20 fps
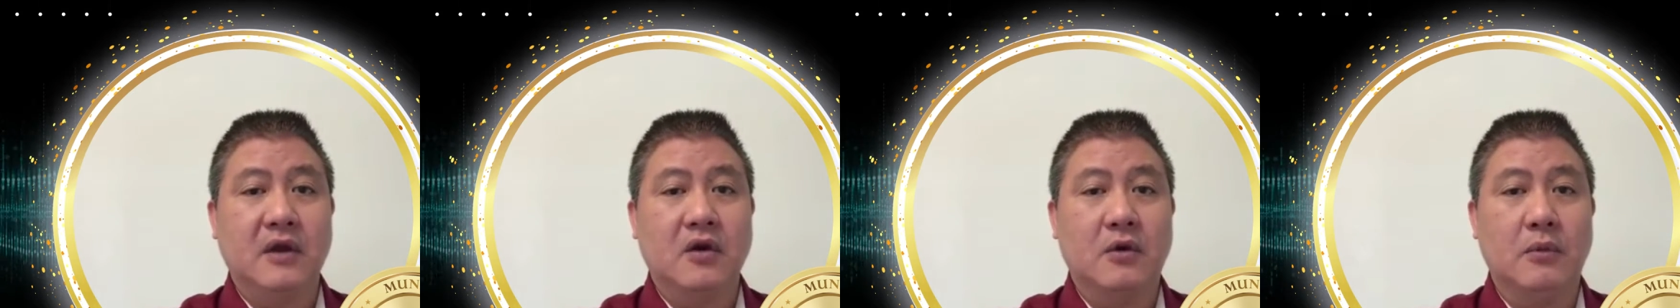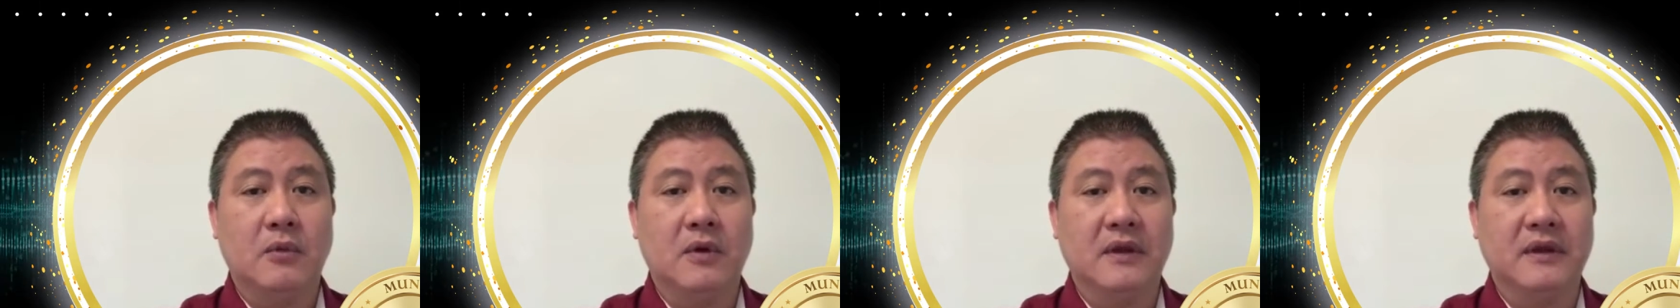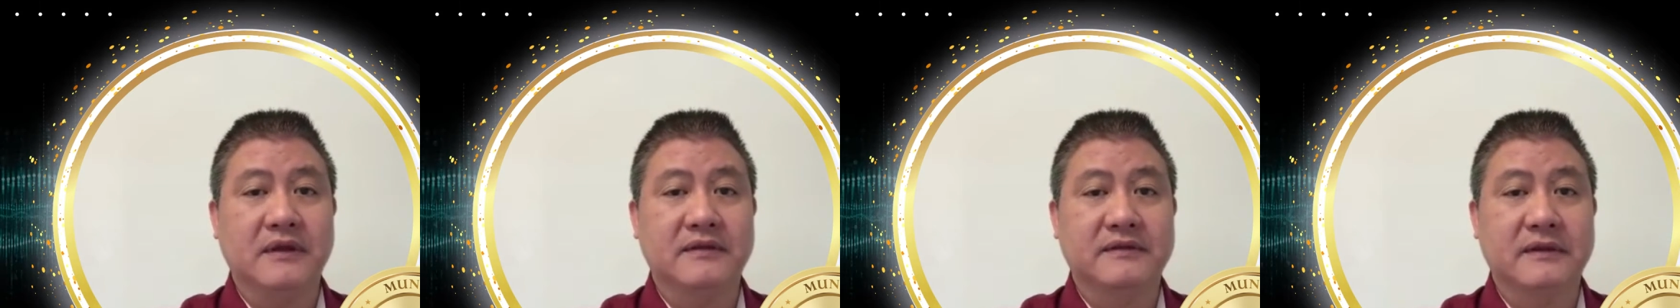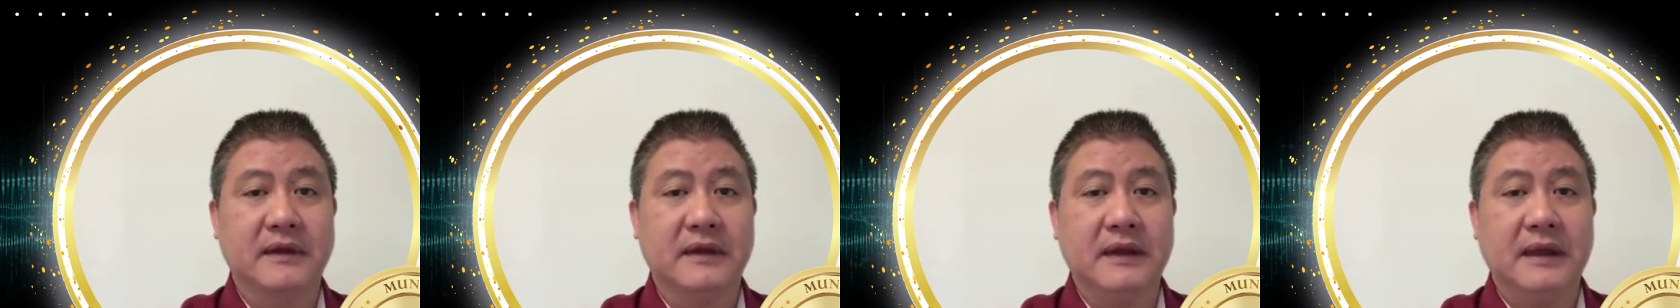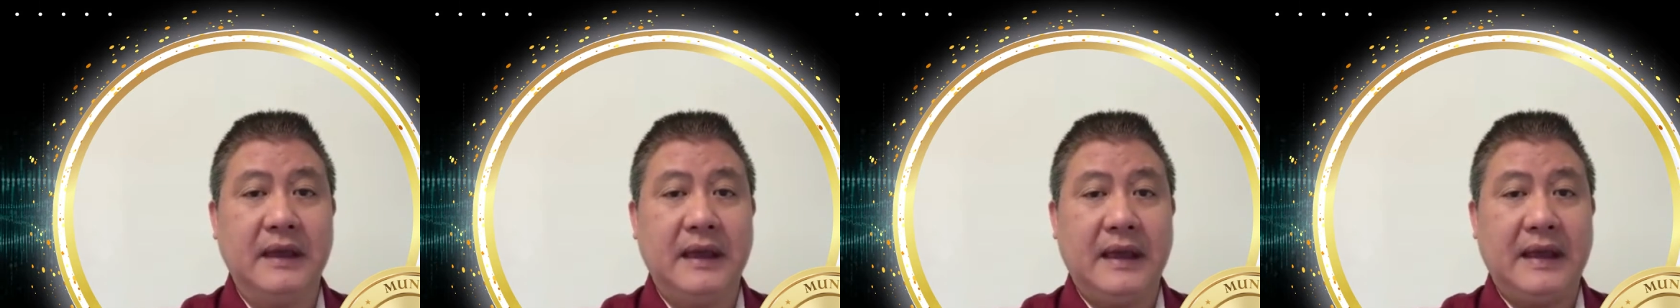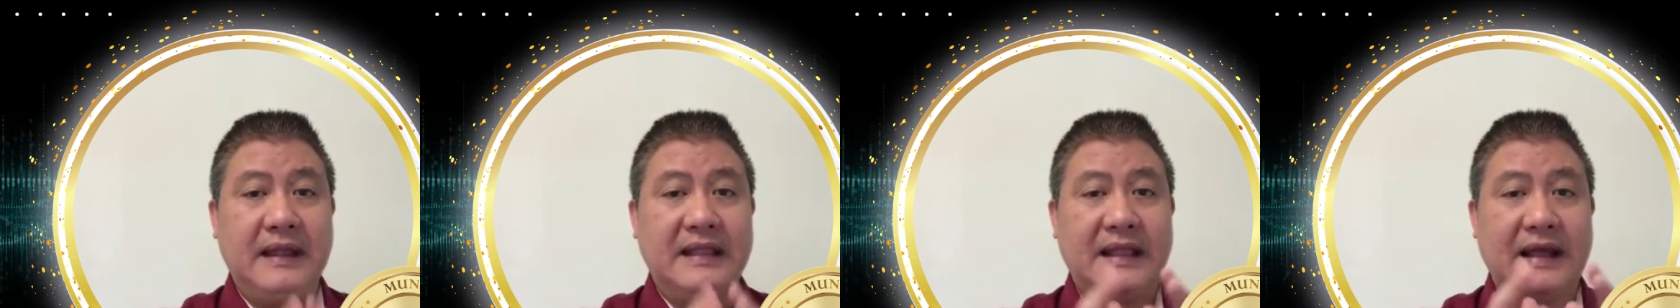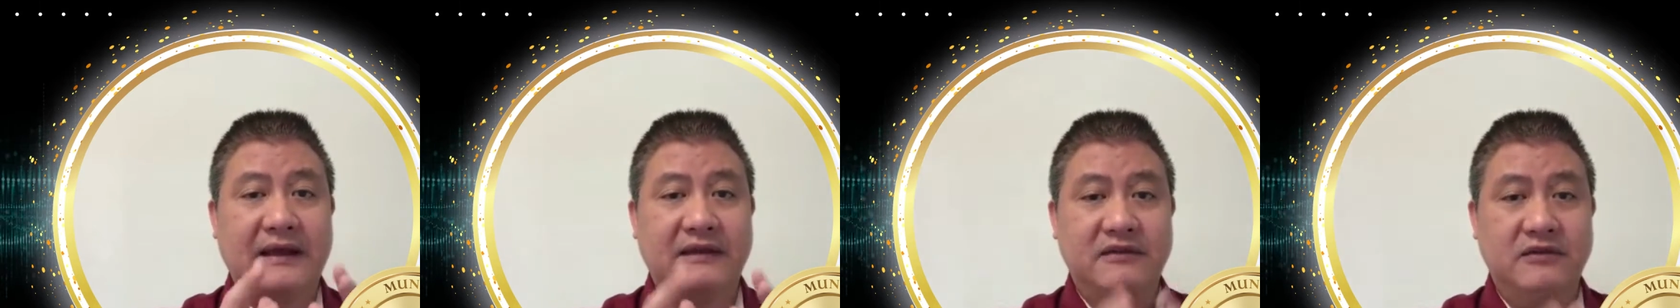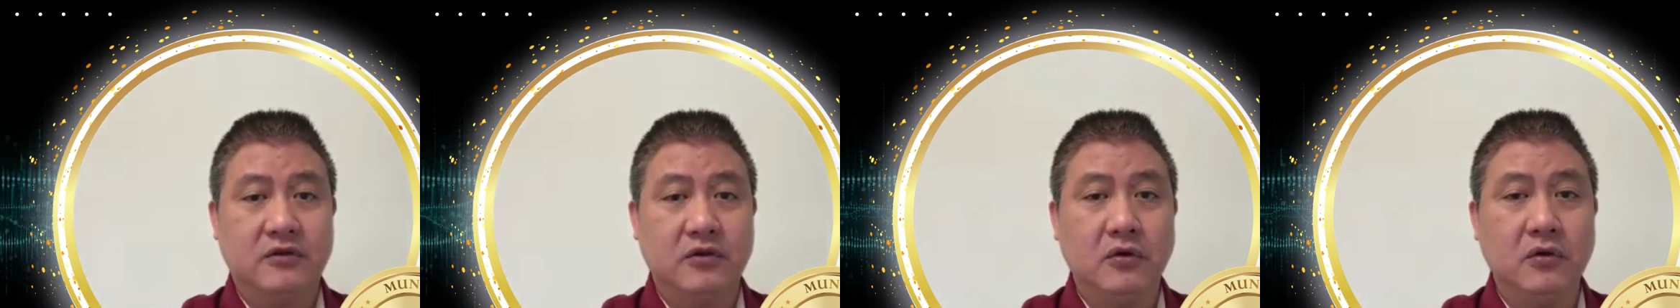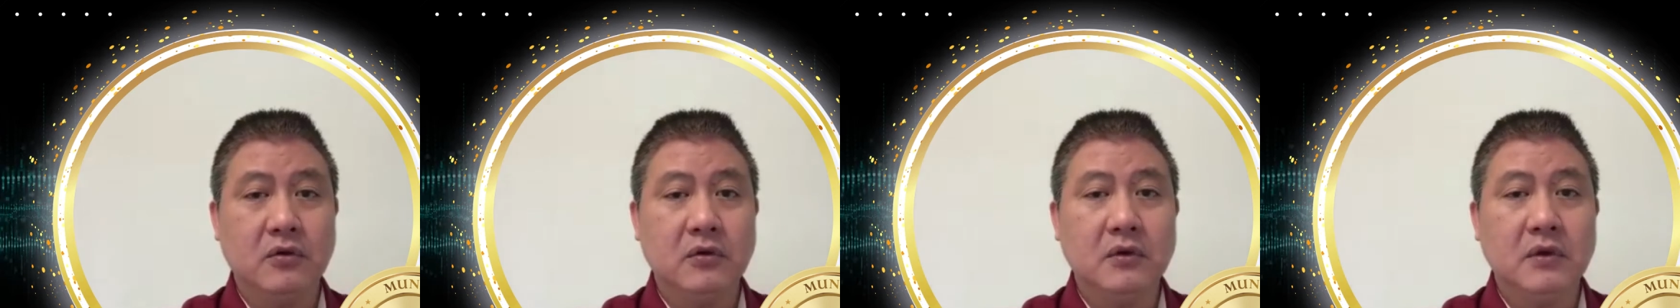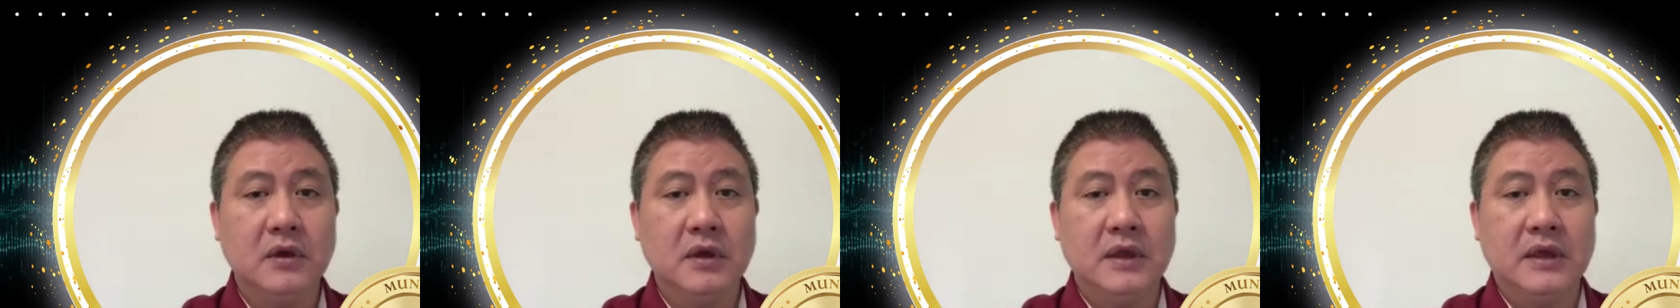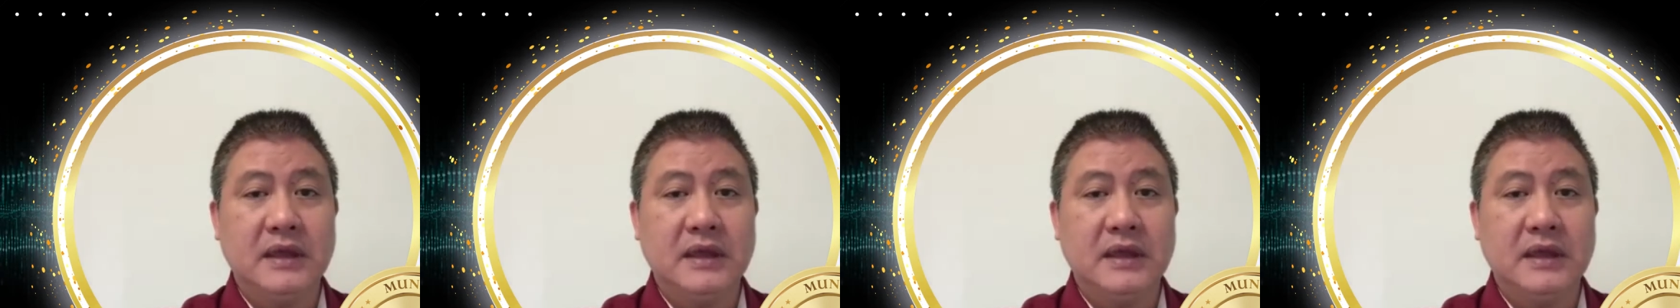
como dice, la acción